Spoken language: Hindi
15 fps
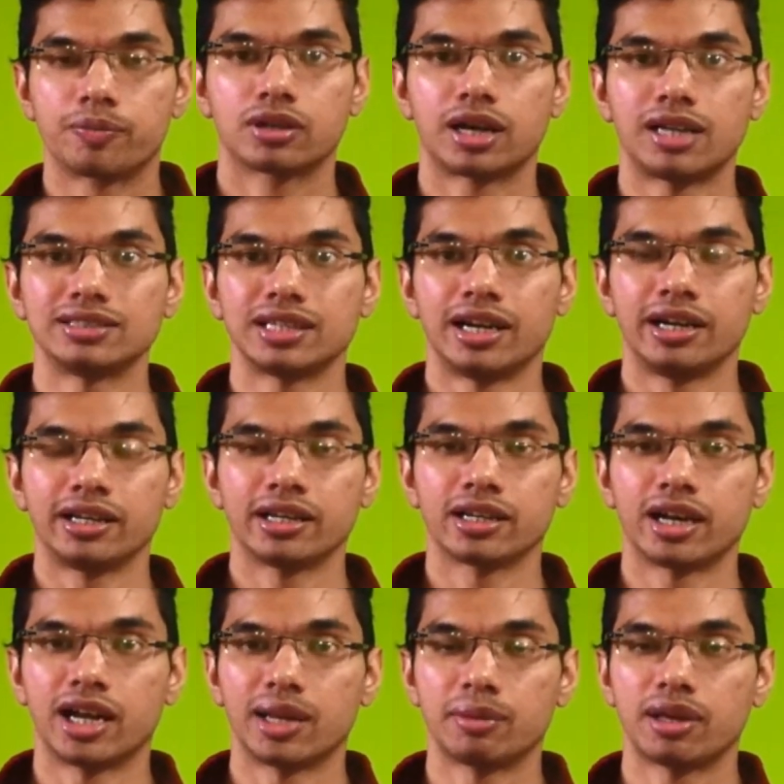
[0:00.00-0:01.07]
गाइस इंडियन
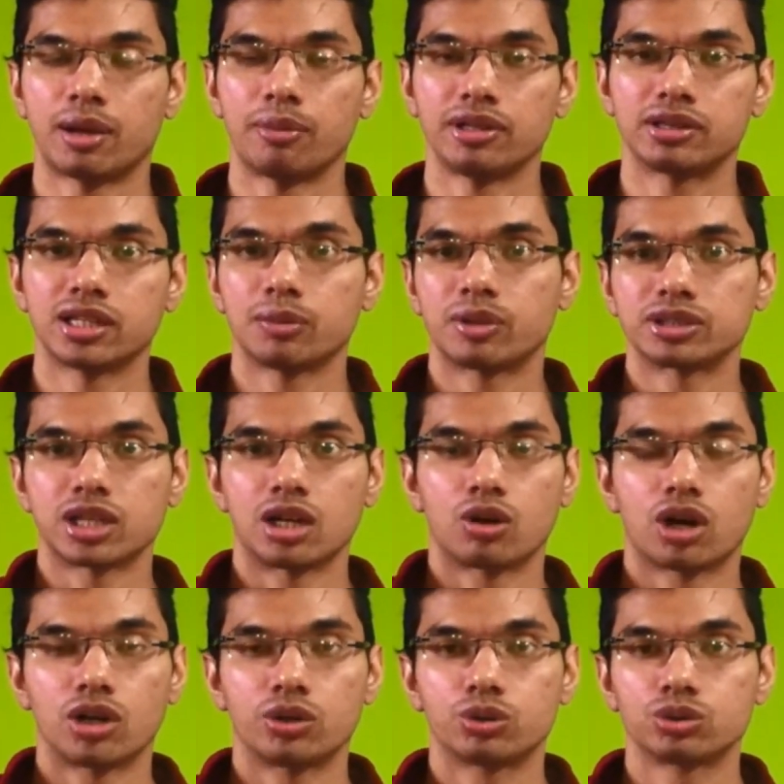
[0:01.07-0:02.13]
खाने में हम इतने मसालों
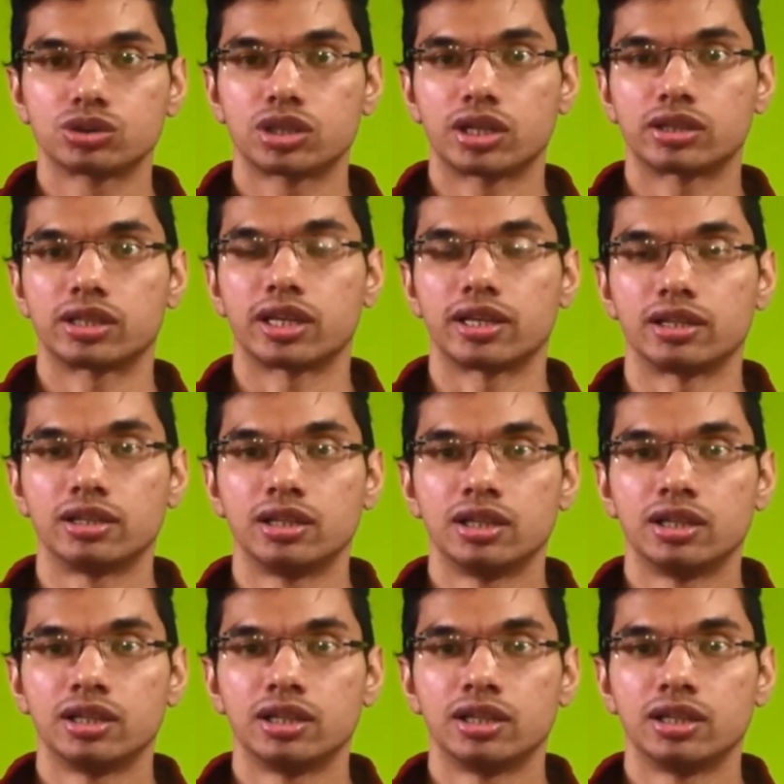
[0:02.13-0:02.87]
का यूज करते हैं